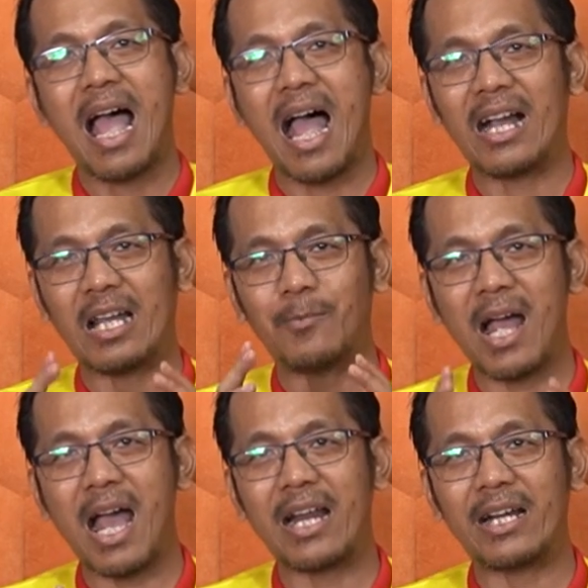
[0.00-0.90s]
agar
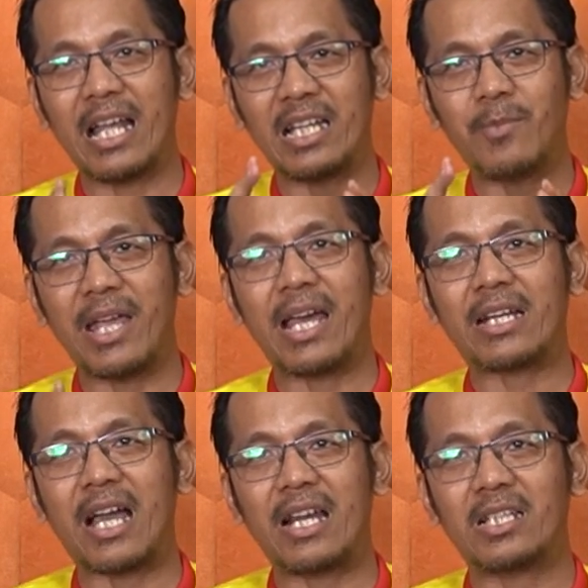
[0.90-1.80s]
mahar yang
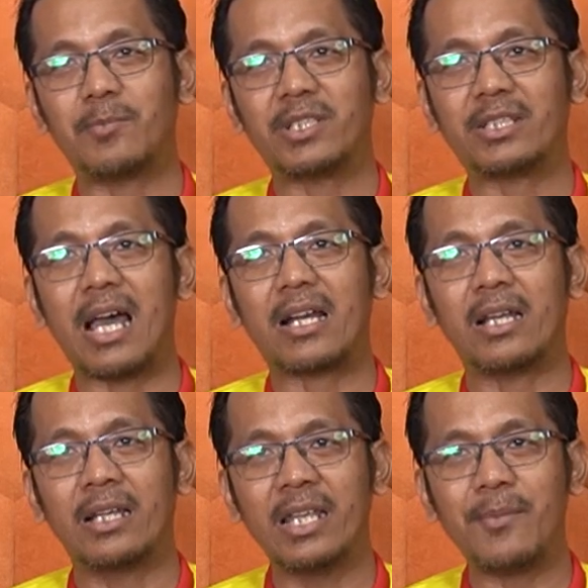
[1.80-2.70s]
dibayarkan sebesar
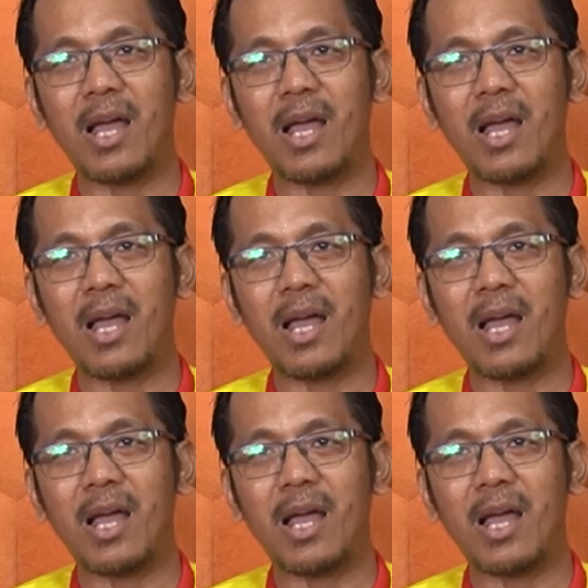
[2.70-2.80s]
5